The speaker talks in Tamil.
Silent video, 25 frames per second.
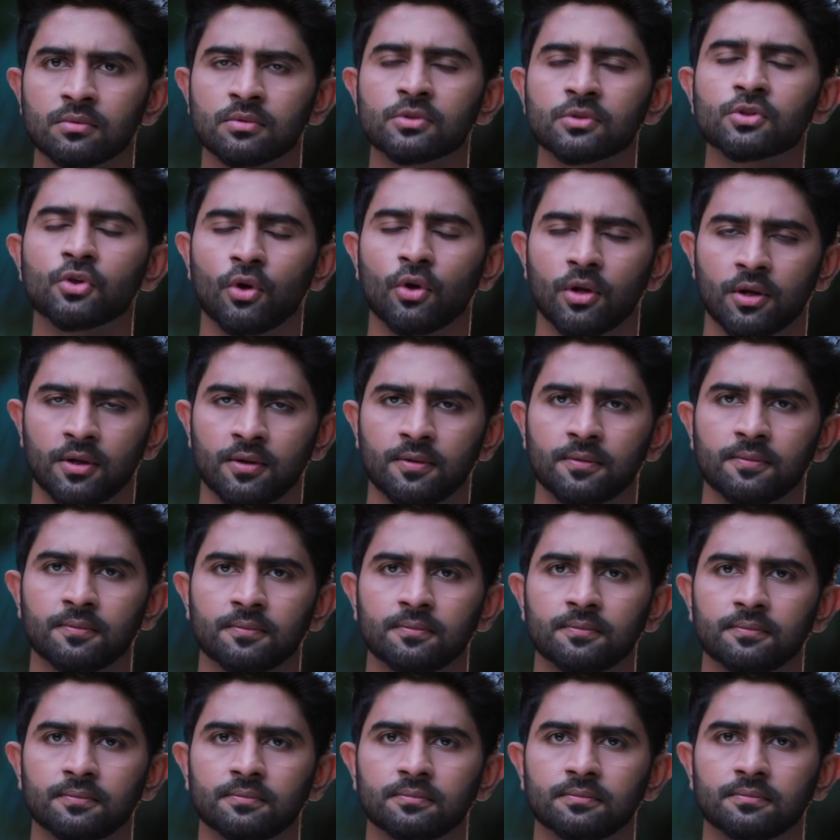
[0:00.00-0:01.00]
சொல்லு
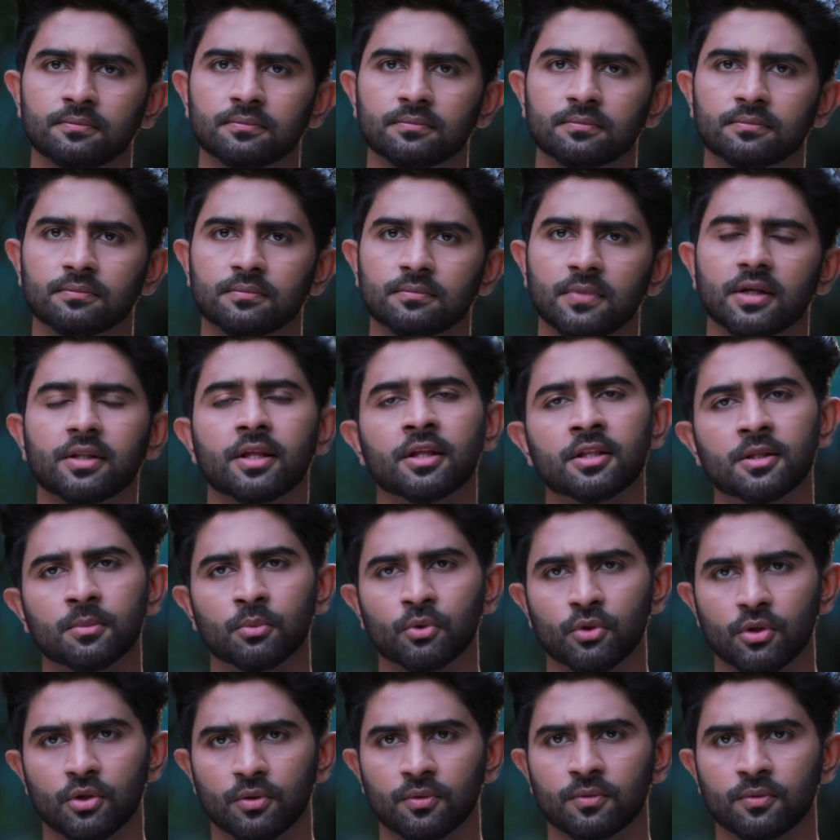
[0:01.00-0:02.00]
அது எந்த
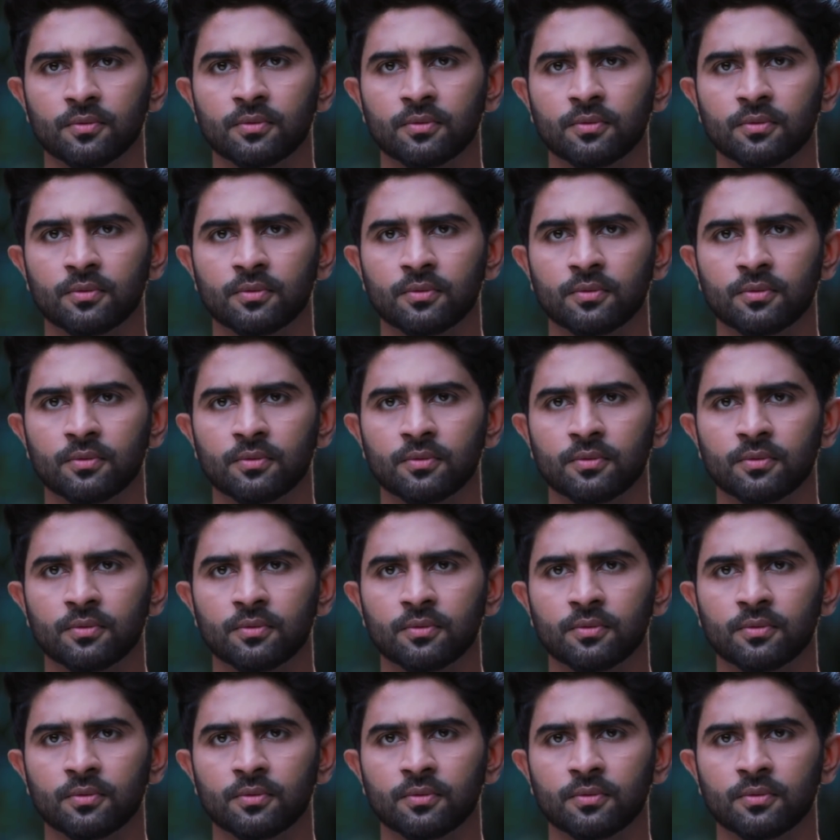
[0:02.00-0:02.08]
மோதிரம்